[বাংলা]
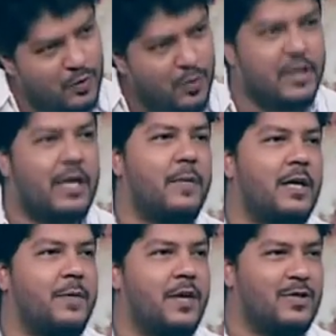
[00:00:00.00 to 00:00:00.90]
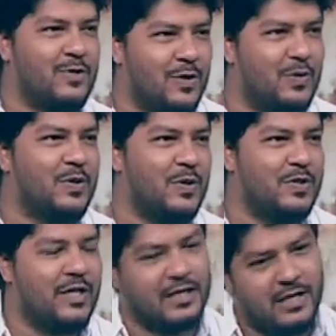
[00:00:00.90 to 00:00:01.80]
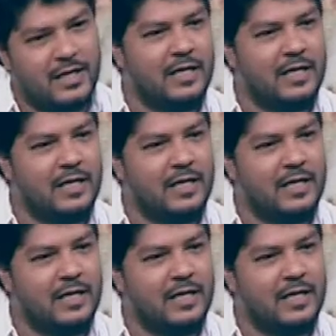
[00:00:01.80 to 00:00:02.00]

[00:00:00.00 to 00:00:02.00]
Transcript: ওই গ্যাপে গ্যাপে কাজগুলো করতে হচ্ছে আর কি আচ্ছা।